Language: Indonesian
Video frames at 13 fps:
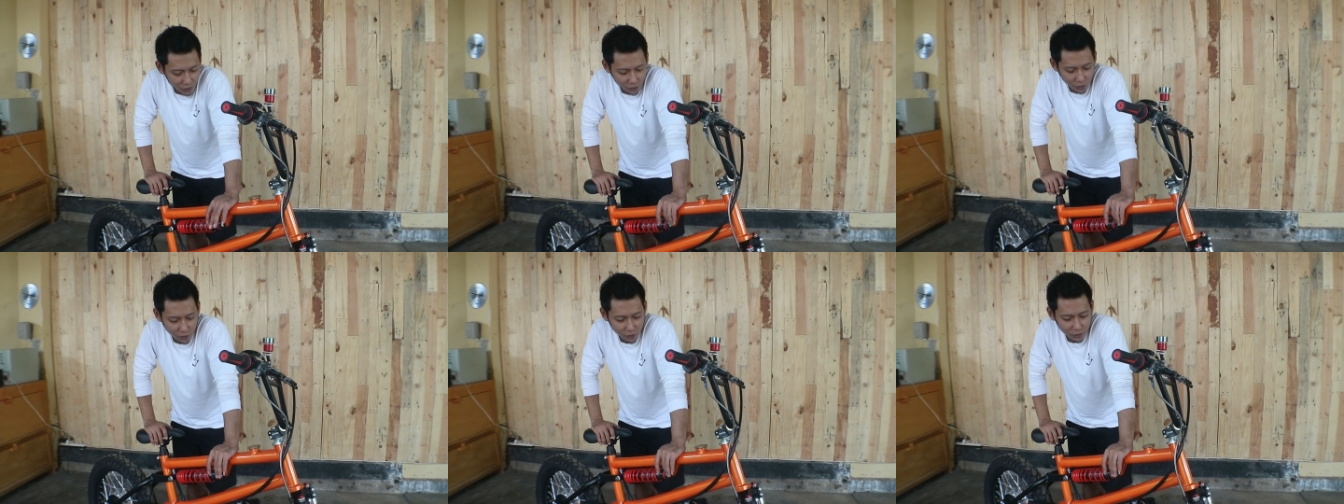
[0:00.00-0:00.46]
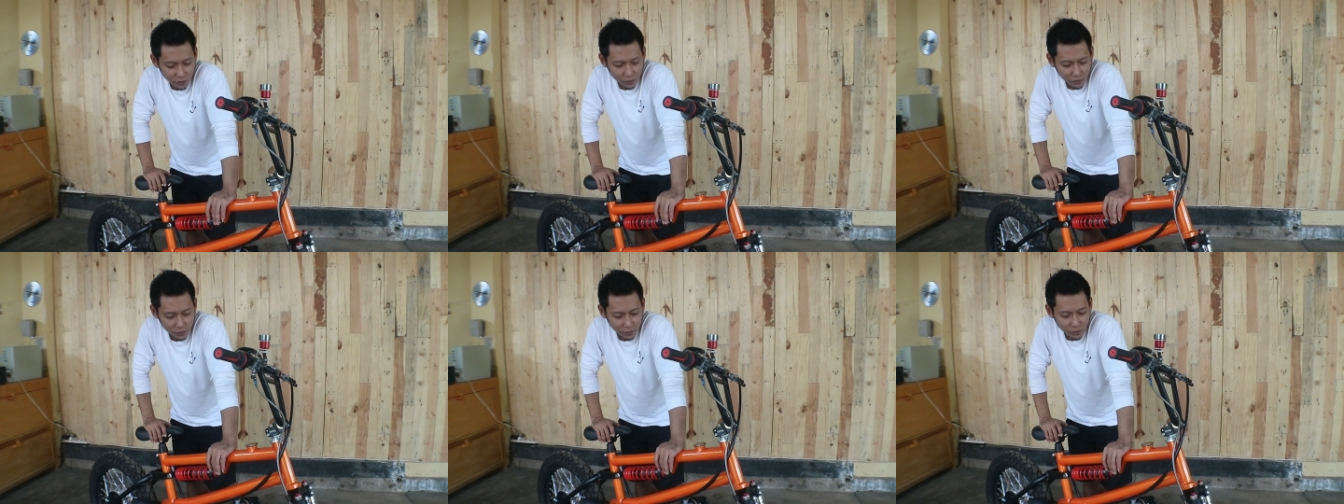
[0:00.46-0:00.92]
untuk
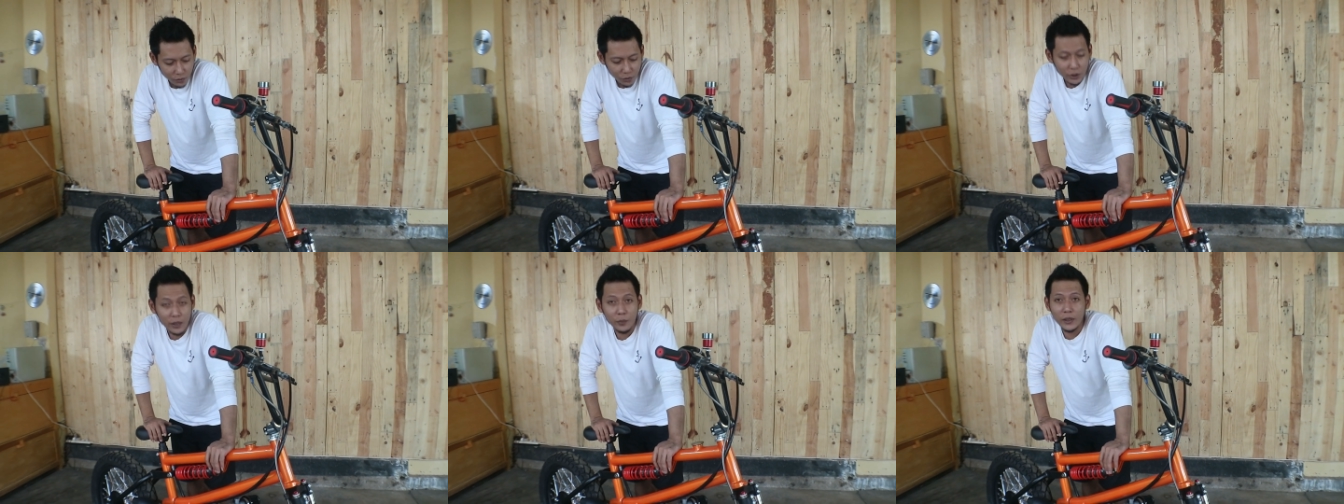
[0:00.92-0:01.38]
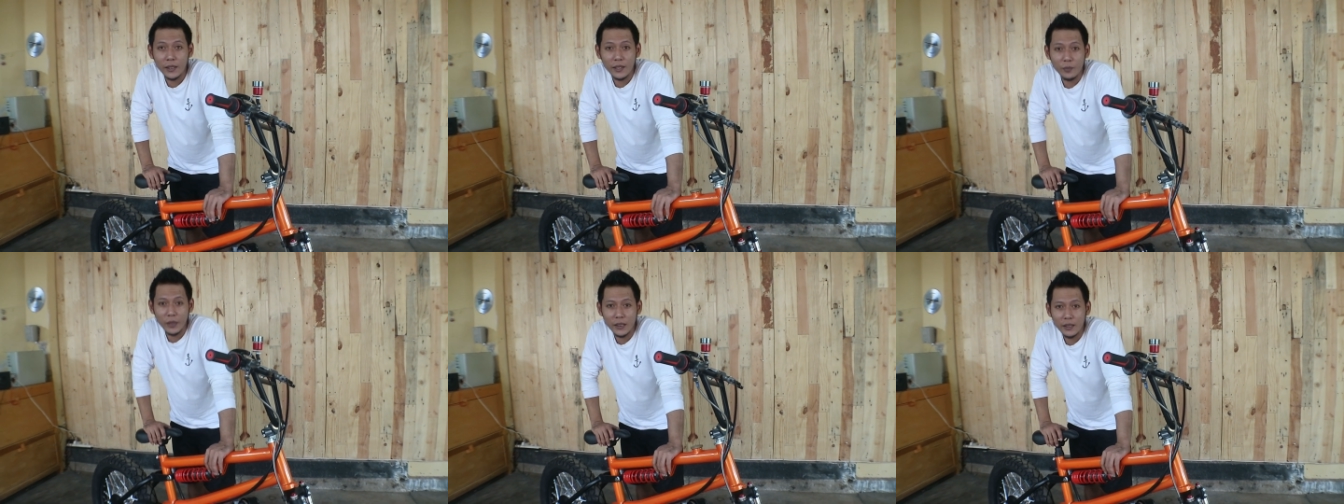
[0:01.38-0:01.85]
urusan
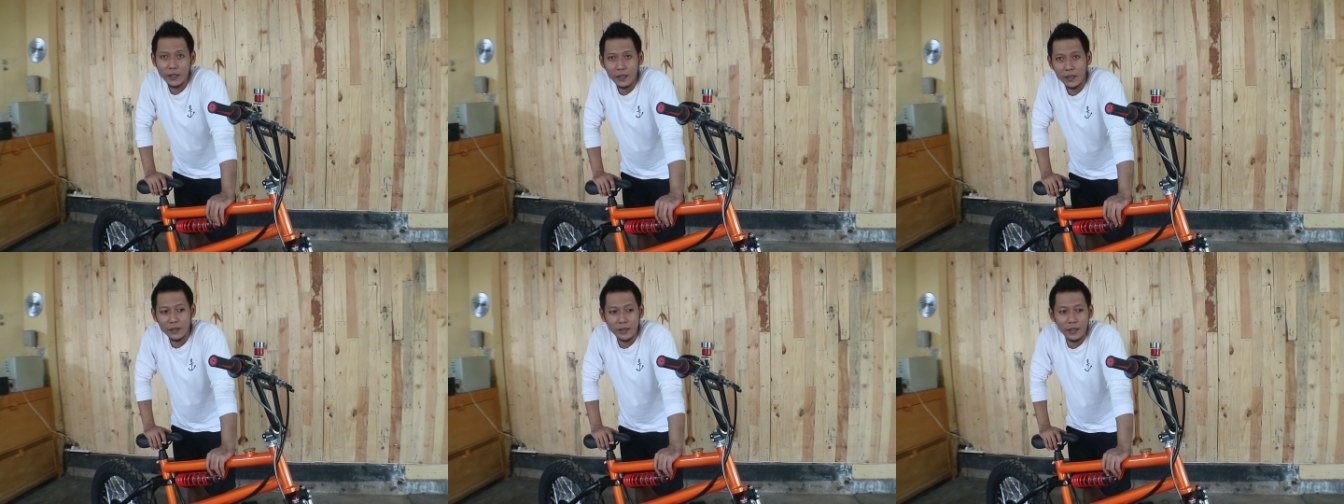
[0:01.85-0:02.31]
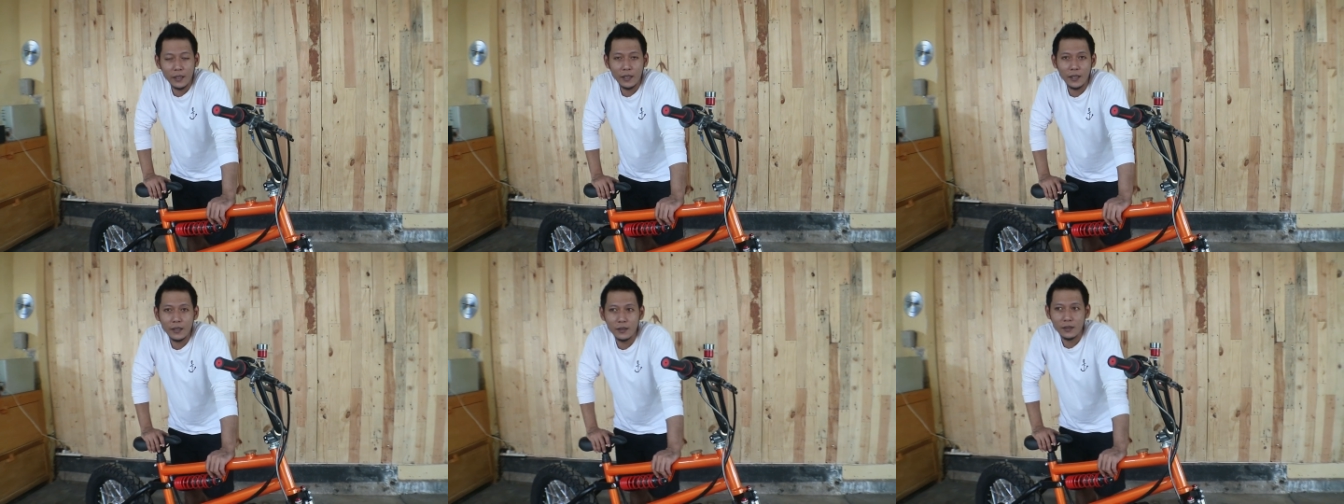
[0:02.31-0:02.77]
pengirimannya
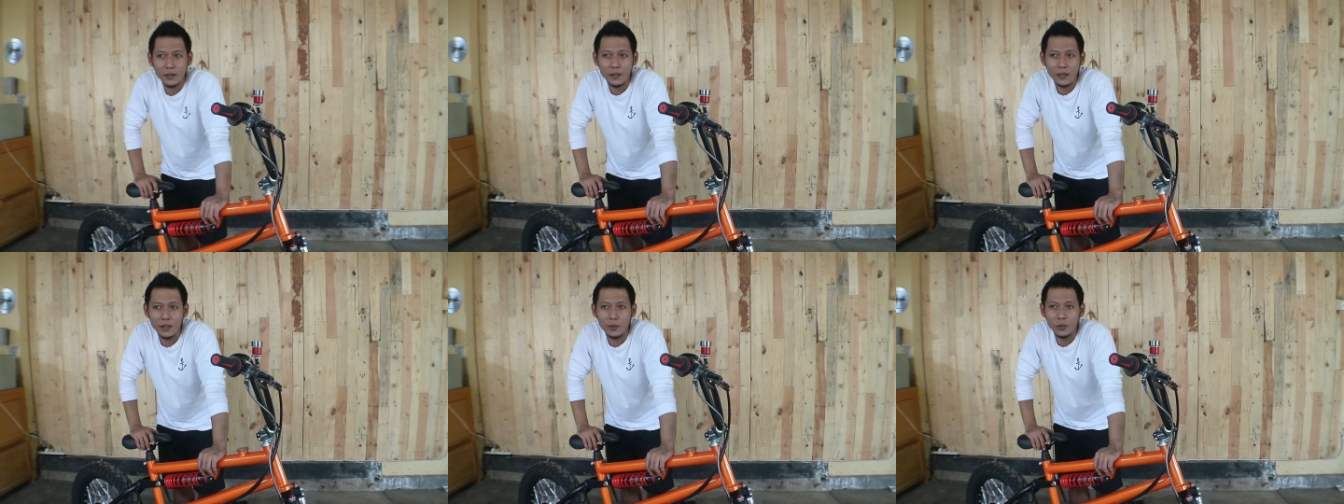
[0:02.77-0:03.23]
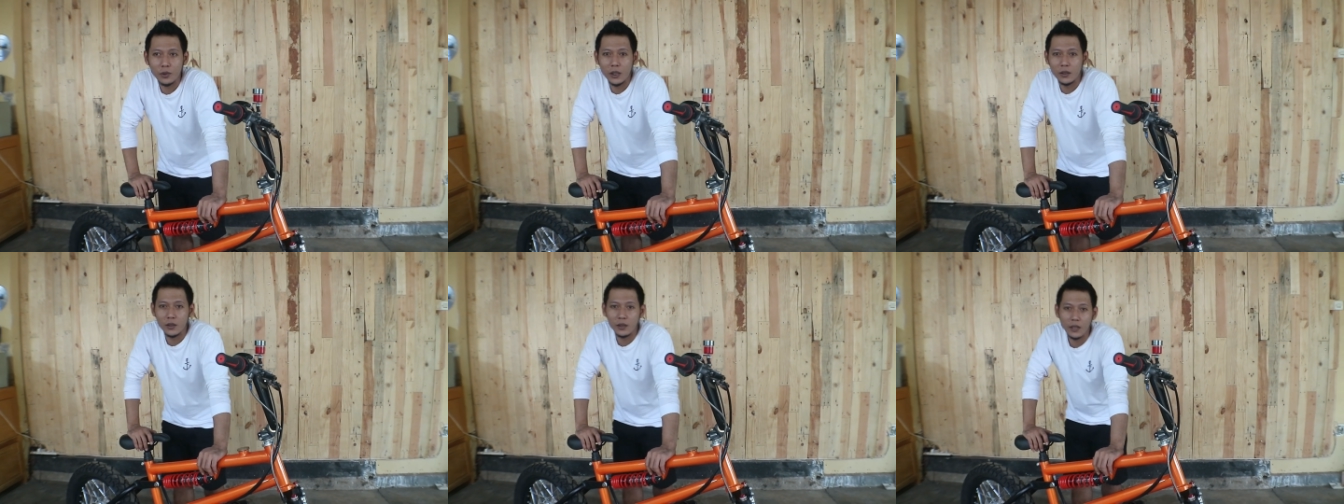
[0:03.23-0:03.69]
karena kita nggak punya
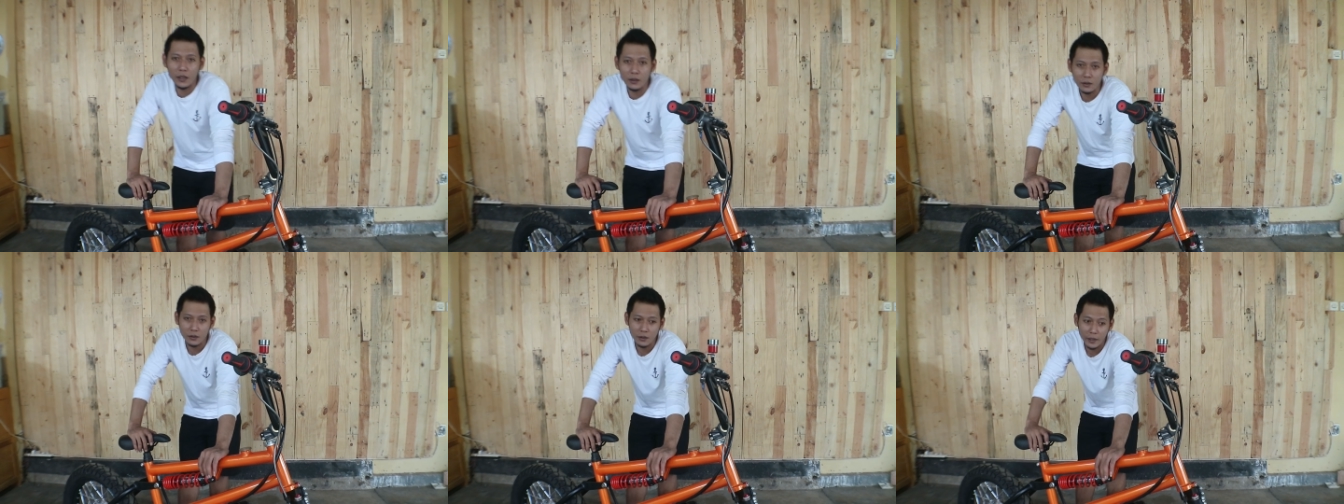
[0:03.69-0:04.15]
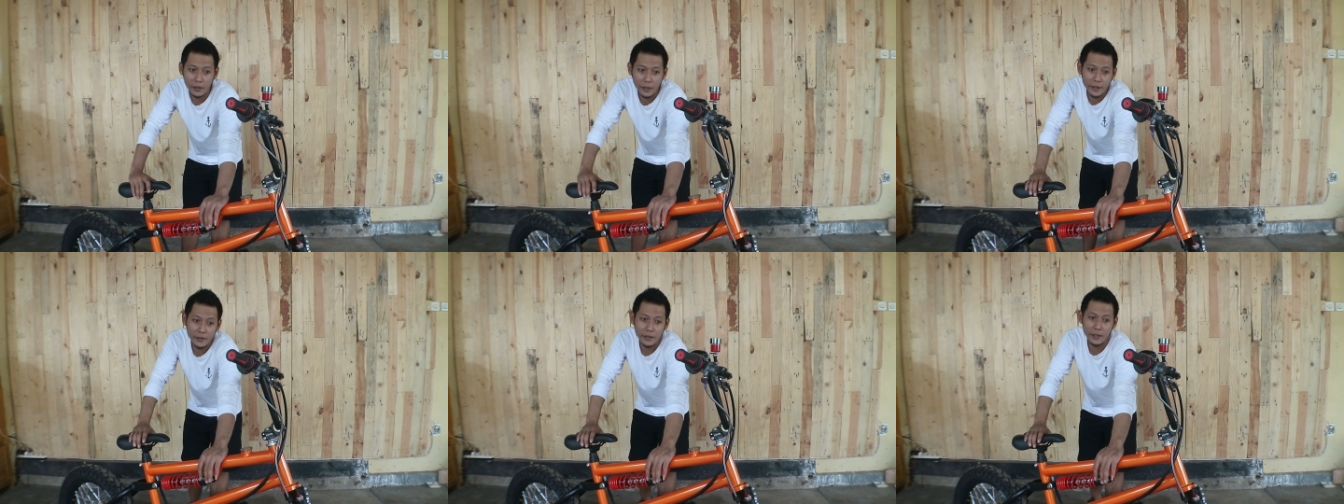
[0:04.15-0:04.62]
izin dan
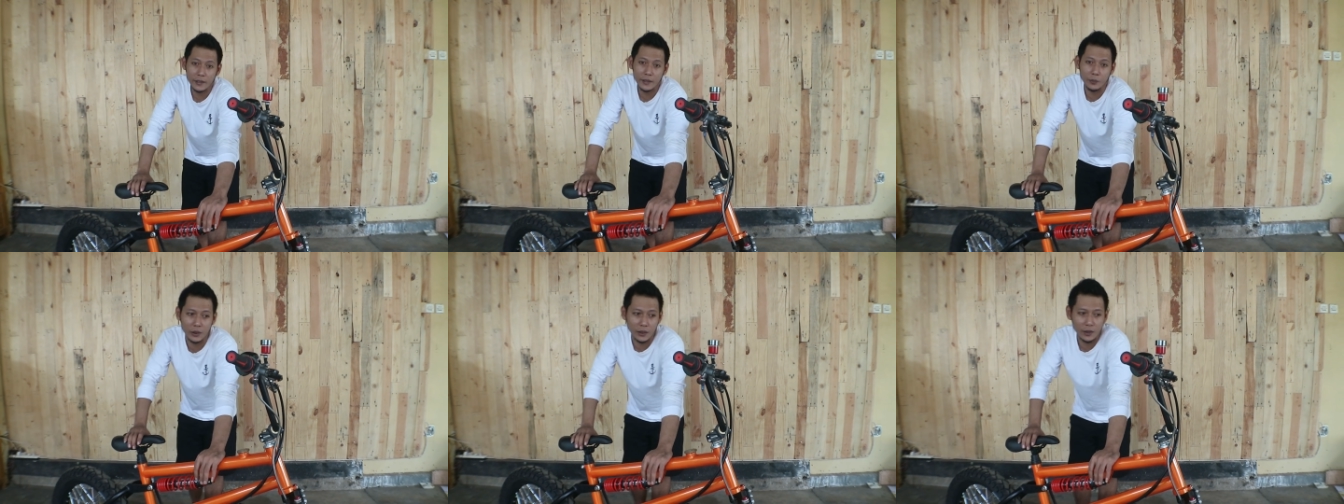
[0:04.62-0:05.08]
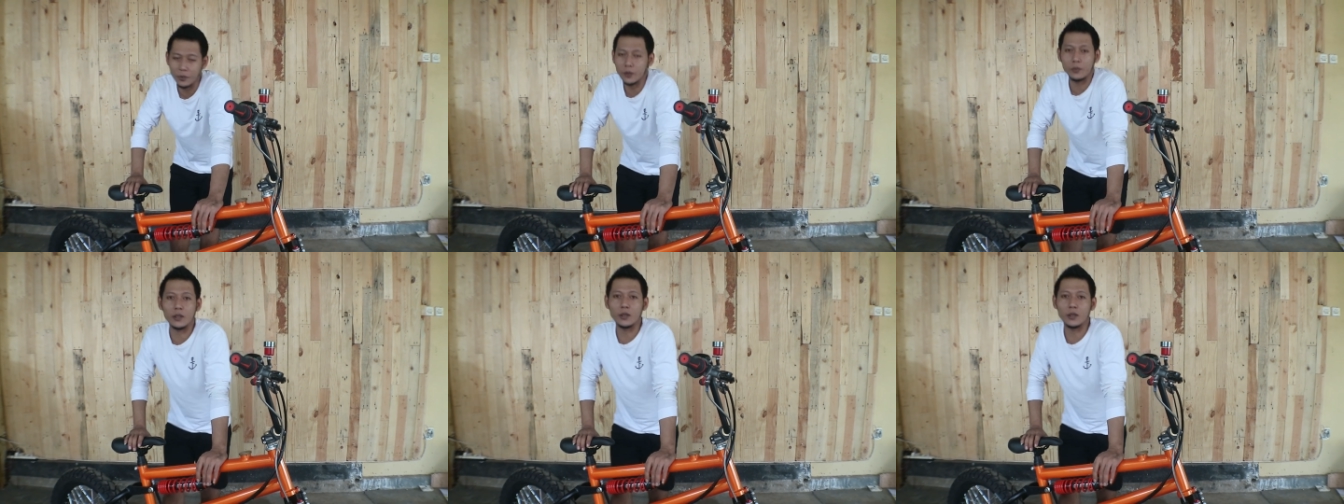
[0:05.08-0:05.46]
lain-lain yang ribet-ribet